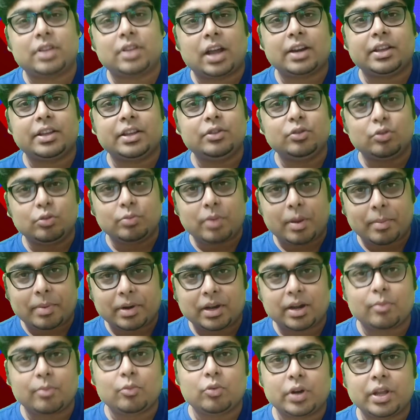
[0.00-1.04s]
তার কিন্তু
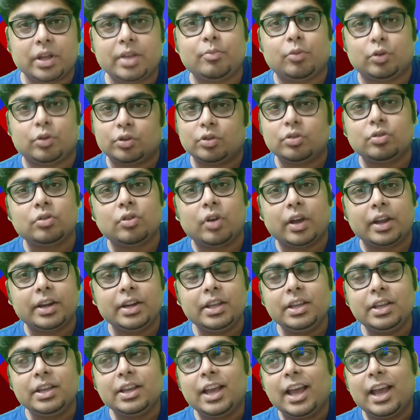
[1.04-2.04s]
ব্যাপারটা মোটেই পছন্দ হয়নি